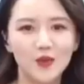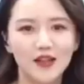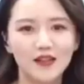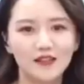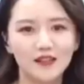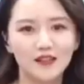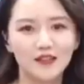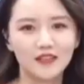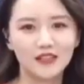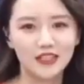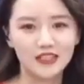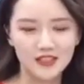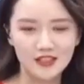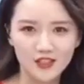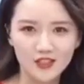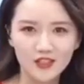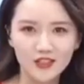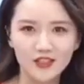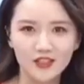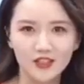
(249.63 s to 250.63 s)
元呢，已
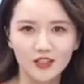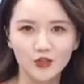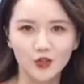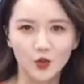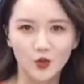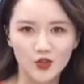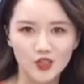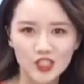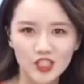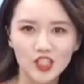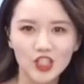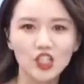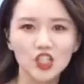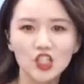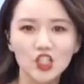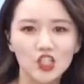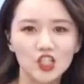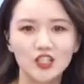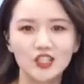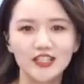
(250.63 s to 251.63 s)
经是一个有
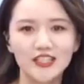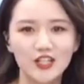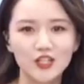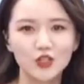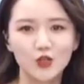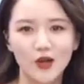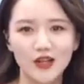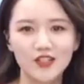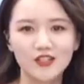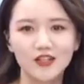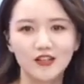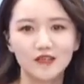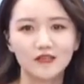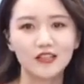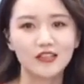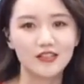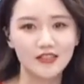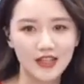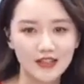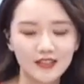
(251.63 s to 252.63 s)
七十年传
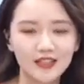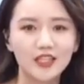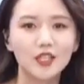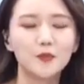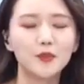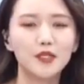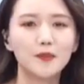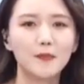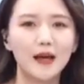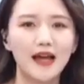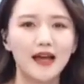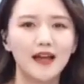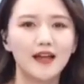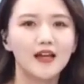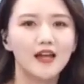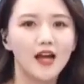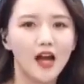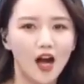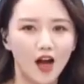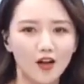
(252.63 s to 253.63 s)
承的这样的一个品牌，